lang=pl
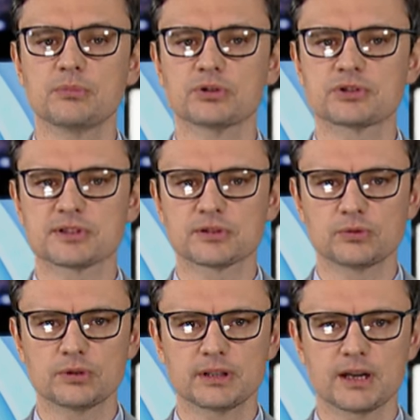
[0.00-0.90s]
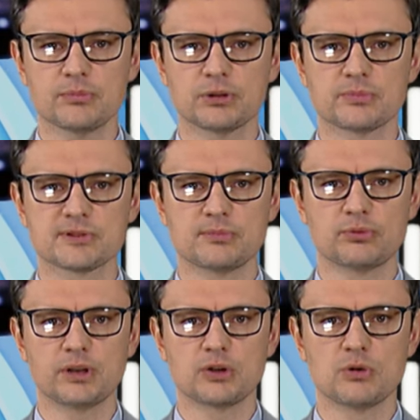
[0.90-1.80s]
podczas których kapłan
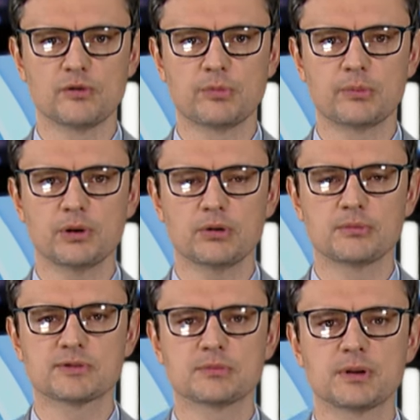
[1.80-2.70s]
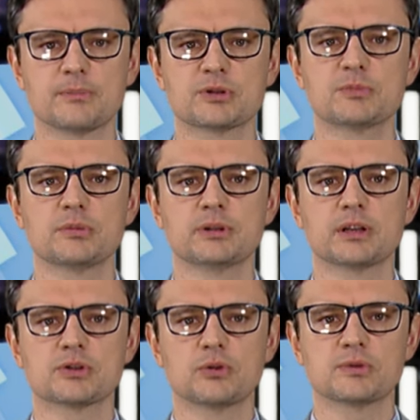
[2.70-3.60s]
posypuje ich głowy popiołem, co ma
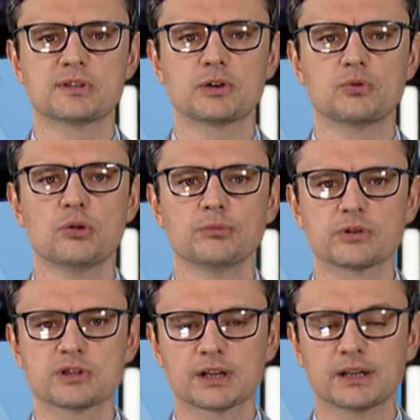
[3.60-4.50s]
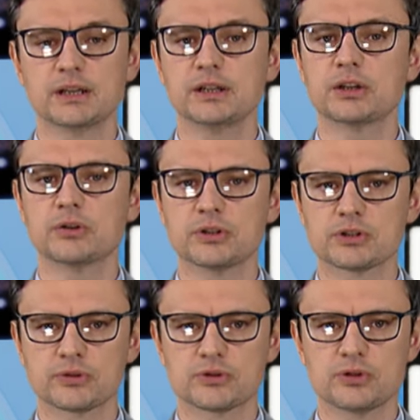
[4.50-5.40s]
przypominać o ludzkich ułomnościach i
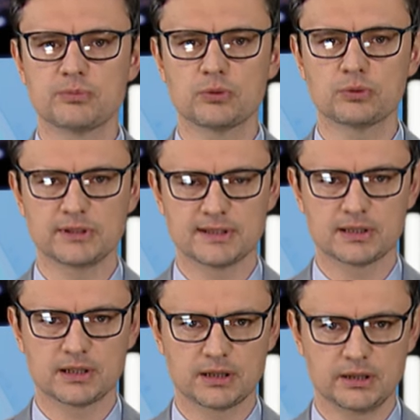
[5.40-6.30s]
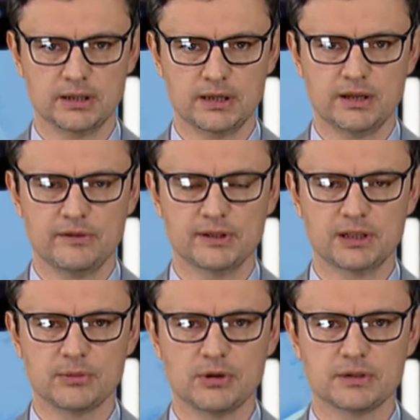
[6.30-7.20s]
konieczności pokuty za grzechy.
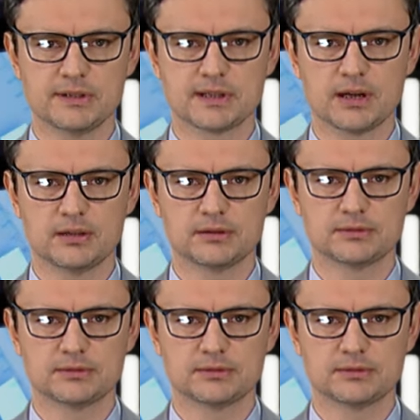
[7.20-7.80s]
Fatima Orlińska